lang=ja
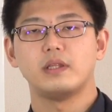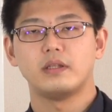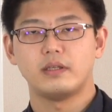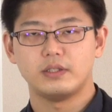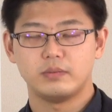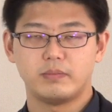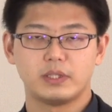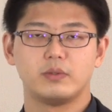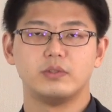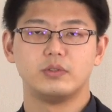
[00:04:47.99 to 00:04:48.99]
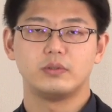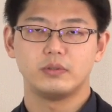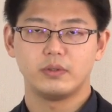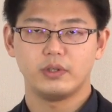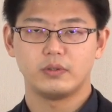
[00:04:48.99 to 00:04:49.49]
で、その情
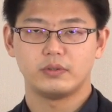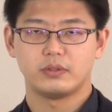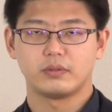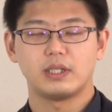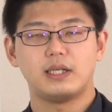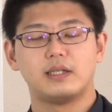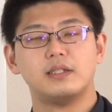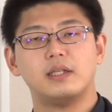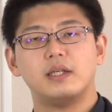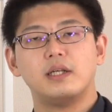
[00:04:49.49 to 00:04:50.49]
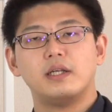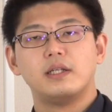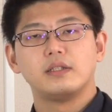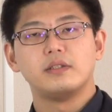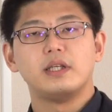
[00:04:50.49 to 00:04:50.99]
動記憶とか
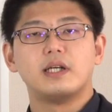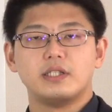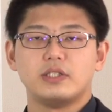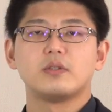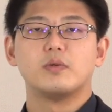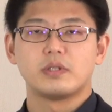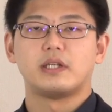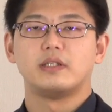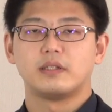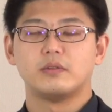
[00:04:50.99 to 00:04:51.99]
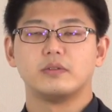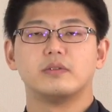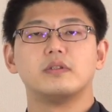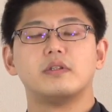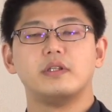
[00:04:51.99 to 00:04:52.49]
繰り返し思考されたこ
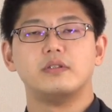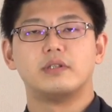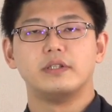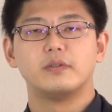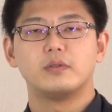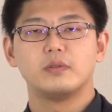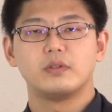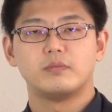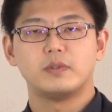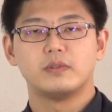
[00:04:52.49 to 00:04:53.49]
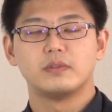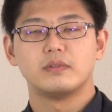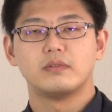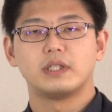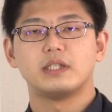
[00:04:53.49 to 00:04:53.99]
とっていうのは両方とも
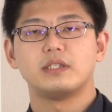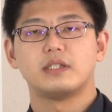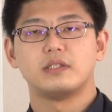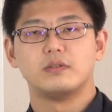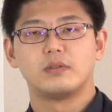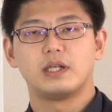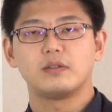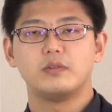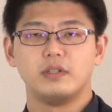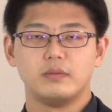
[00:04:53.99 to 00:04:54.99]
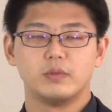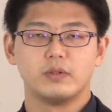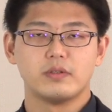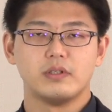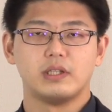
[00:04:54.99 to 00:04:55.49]
私たちの過去に基
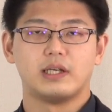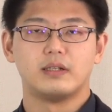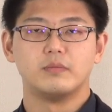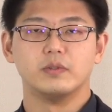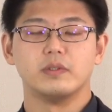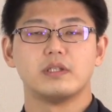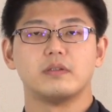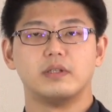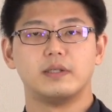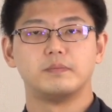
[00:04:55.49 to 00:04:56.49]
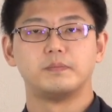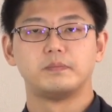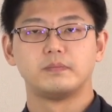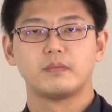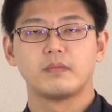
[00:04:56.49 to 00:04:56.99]
づいたものですよね。
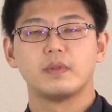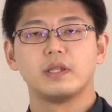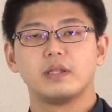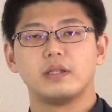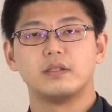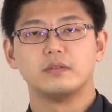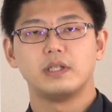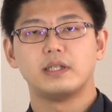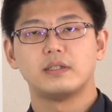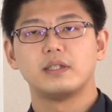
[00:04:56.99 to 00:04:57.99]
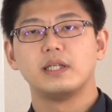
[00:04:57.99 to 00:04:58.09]
なので